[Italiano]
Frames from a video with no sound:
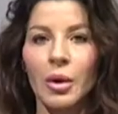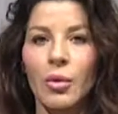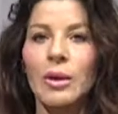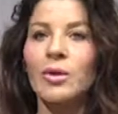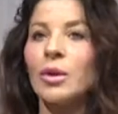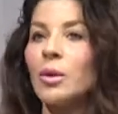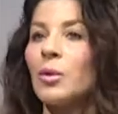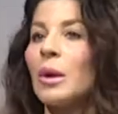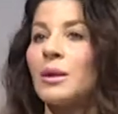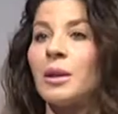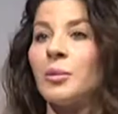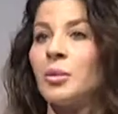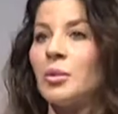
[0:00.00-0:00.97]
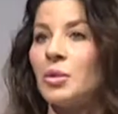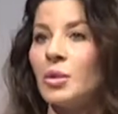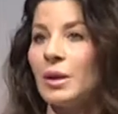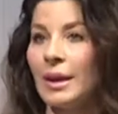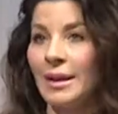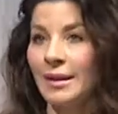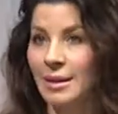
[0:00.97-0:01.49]
per quanto riguarda appunto
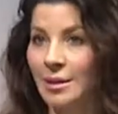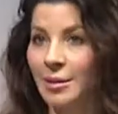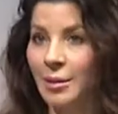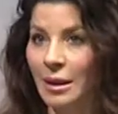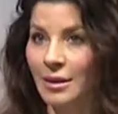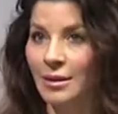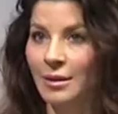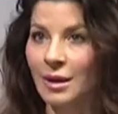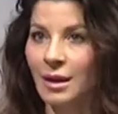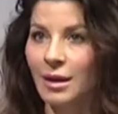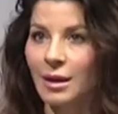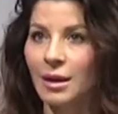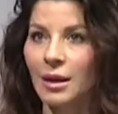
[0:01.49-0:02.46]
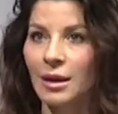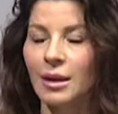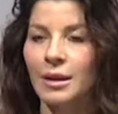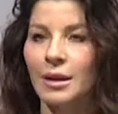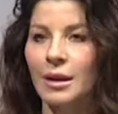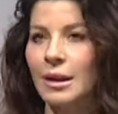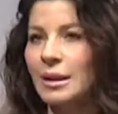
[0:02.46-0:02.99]
gli allestimenti
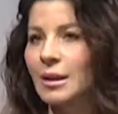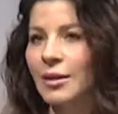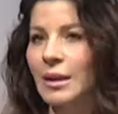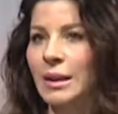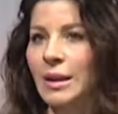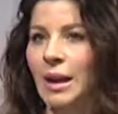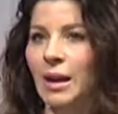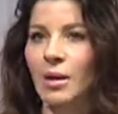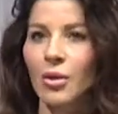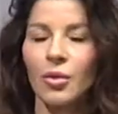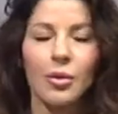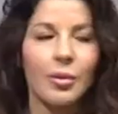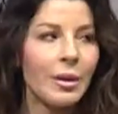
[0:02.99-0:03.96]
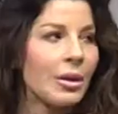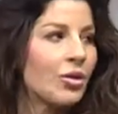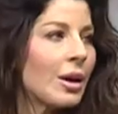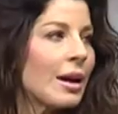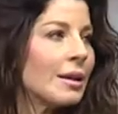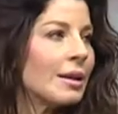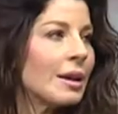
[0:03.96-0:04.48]
eh, delle attività
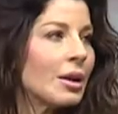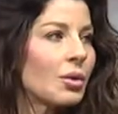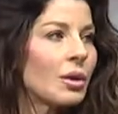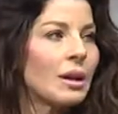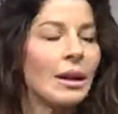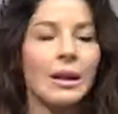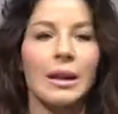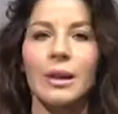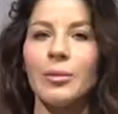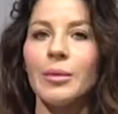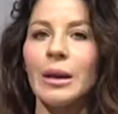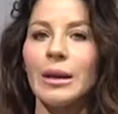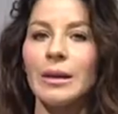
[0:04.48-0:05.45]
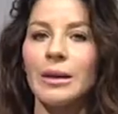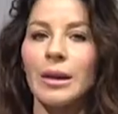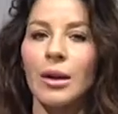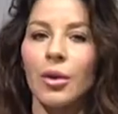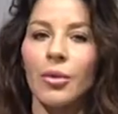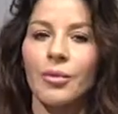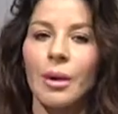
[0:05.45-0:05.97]
commerciali, quindi
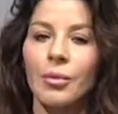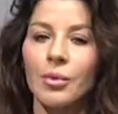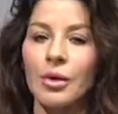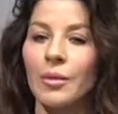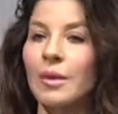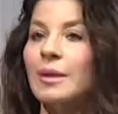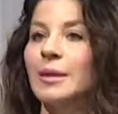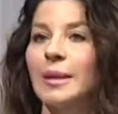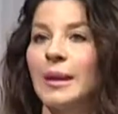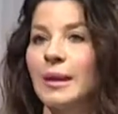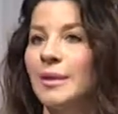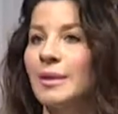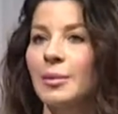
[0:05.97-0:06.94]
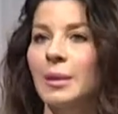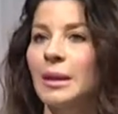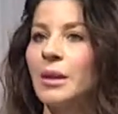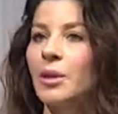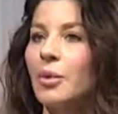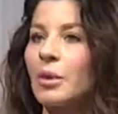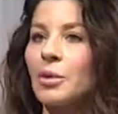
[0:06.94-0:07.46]
chiaramente offriamo servizi di
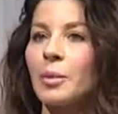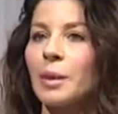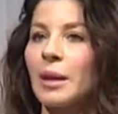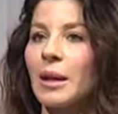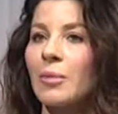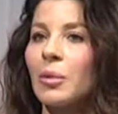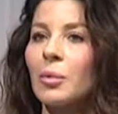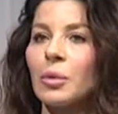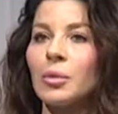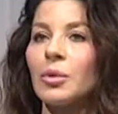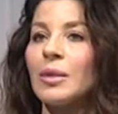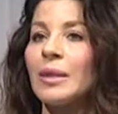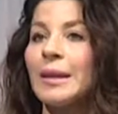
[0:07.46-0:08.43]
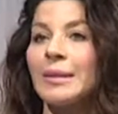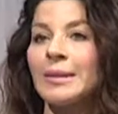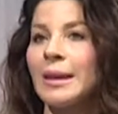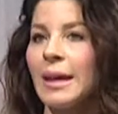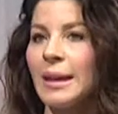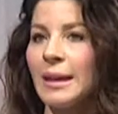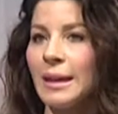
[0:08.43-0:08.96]
allestimenti quando parliamo appunto di
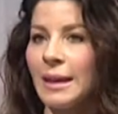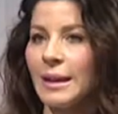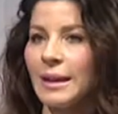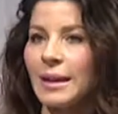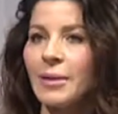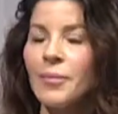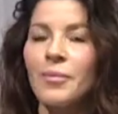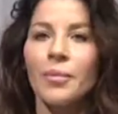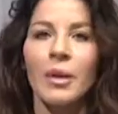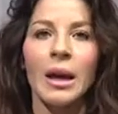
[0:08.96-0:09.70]
restyling,